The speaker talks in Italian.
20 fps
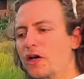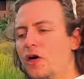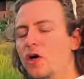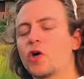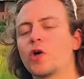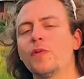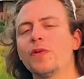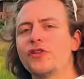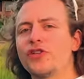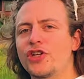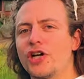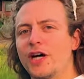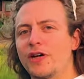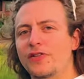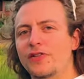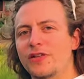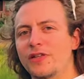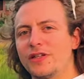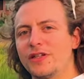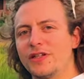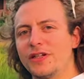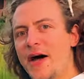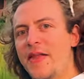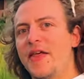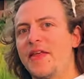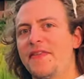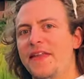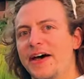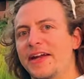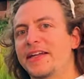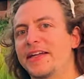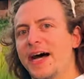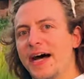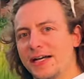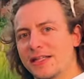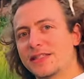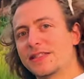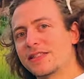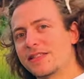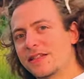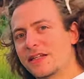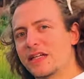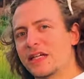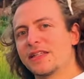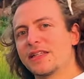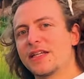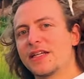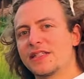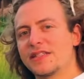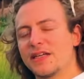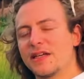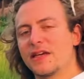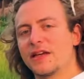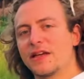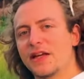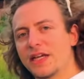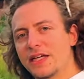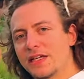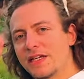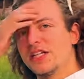ho cominciato ad andare in ansia della serie